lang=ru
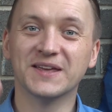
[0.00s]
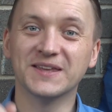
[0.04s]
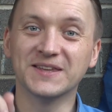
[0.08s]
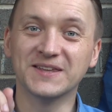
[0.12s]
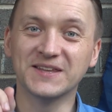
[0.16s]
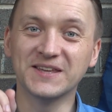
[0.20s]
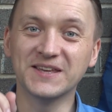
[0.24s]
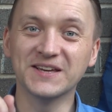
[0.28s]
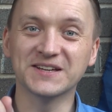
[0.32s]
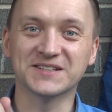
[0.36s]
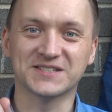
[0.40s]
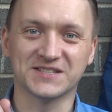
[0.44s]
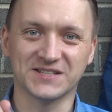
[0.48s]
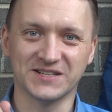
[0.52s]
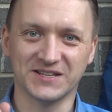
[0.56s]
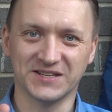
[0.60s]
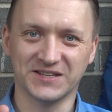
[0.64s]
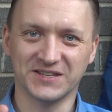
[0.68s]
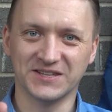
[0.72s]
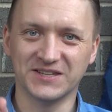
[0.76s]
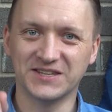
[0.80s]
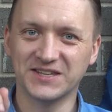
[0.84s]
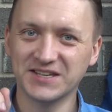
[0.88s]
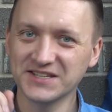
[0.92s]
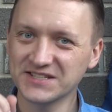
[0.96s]
Если.
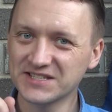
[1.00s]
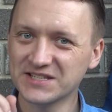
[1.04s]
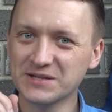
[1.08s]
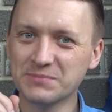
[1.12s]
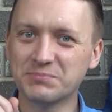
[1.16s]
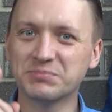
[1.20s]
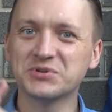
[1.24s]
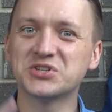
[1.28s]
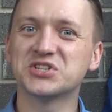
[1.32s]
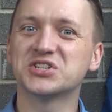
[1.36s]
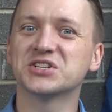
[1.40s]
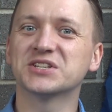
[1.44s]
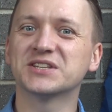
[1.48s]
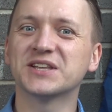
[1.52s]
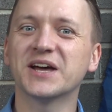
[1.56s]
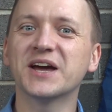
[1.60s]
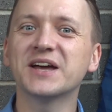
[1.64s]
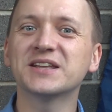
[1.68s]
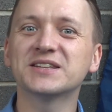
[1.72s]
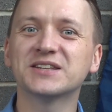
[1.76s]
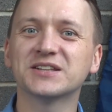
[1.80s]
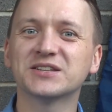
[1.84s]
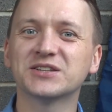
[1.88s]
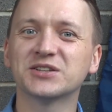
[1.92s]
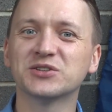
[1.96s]
Если
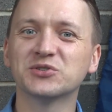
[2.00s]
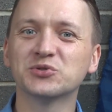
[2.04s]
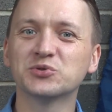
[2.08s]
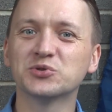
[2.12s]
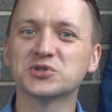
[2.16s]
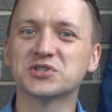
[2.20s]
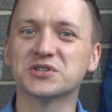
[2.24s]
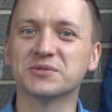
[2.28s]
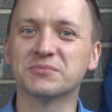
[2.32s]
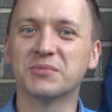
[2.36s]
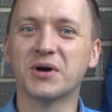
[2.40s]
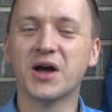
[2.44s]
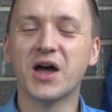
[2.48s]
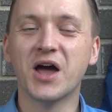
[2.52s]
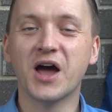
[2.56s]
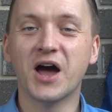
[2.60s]
посчитает это нужным.